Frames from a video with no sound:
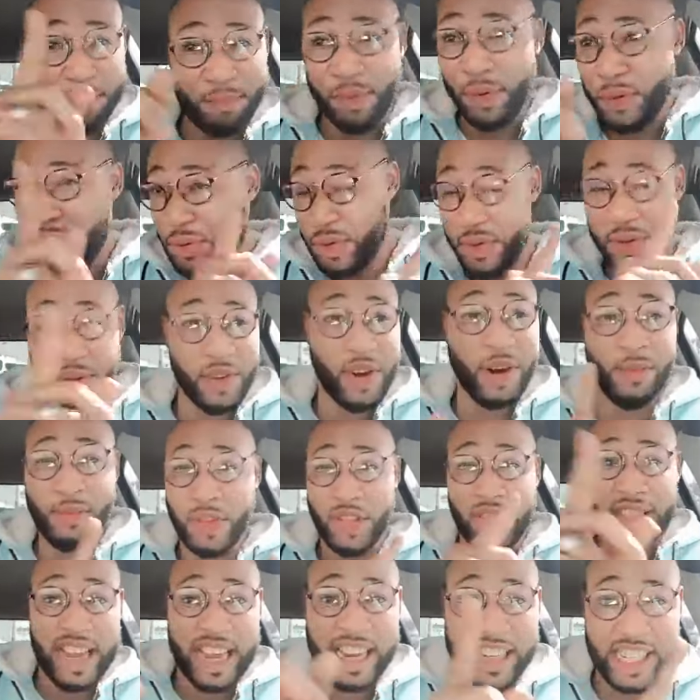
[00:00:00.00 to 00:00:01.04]
plus comme tu
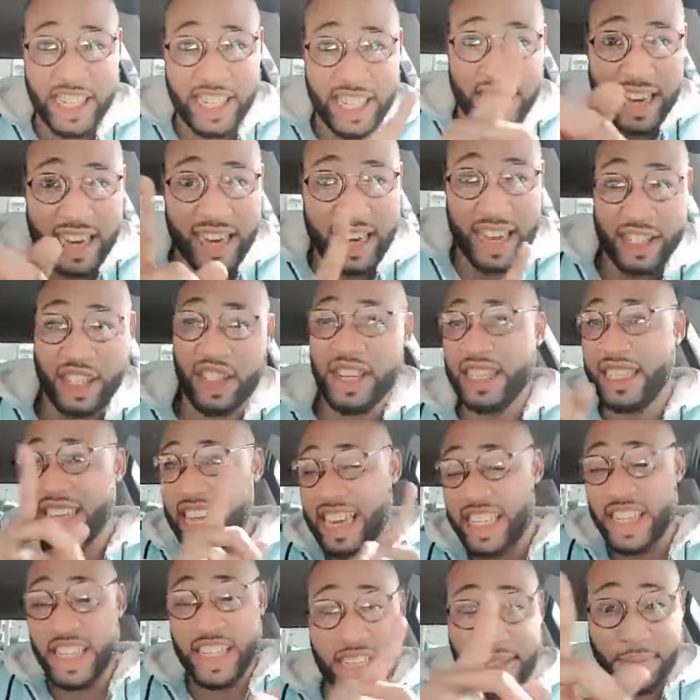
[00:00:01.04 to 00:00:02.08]
t'agitais là tu ne
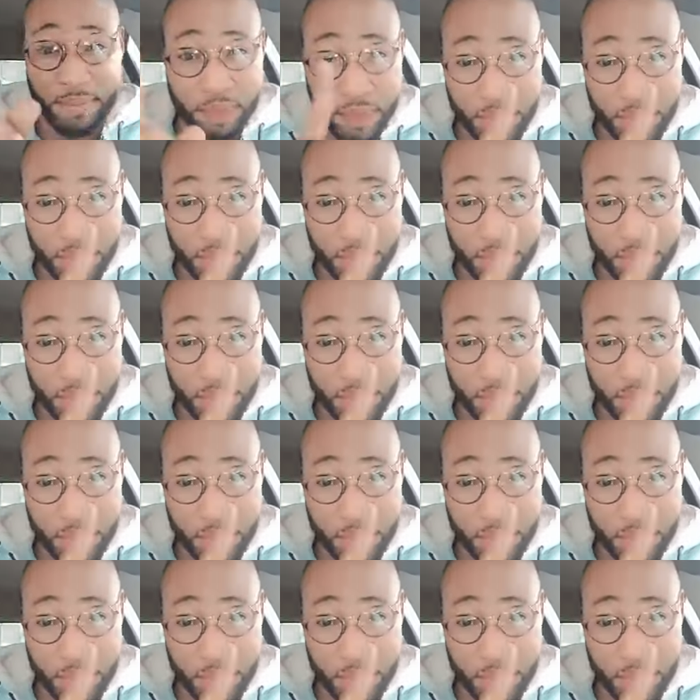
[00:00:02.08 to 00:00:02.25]
t'agites